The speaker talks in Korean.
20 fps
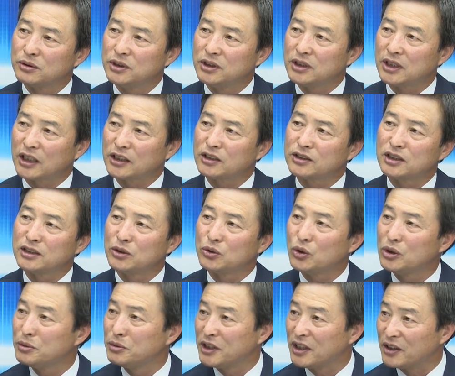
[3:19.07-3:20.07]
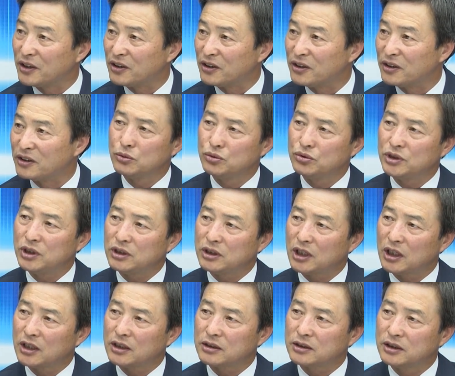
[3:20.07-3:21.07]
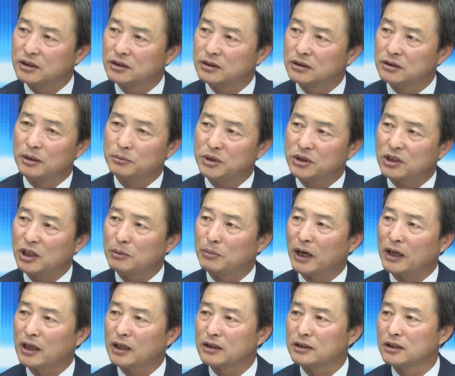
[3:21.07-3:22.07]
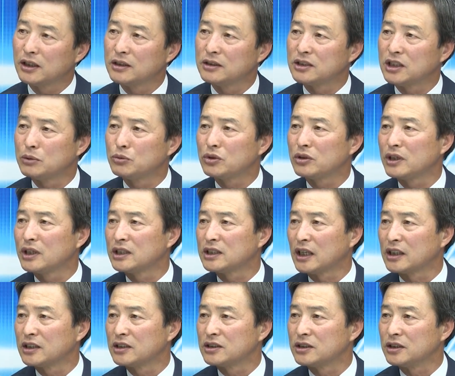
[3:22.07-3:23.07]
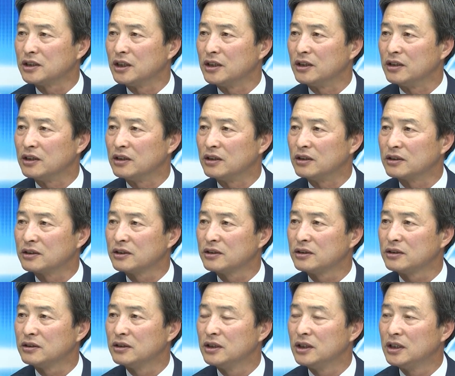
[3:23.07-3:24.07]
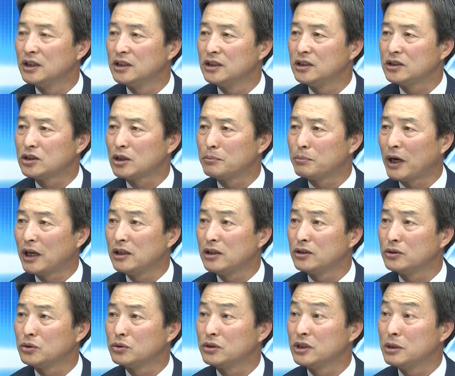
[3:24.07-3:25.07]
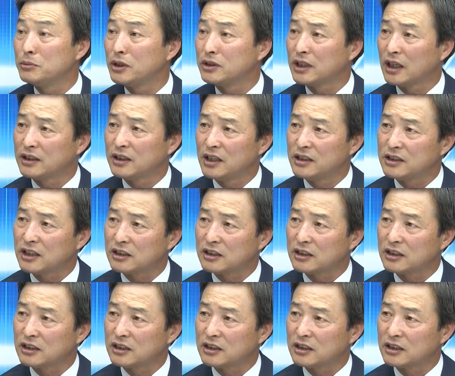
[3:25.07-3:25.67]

이 자격증이 도입이 돼요. 위기 때 그 빛을 발하는 게 재무설계 자격증이에요. 그래서 2008년도 니먼 사태 있지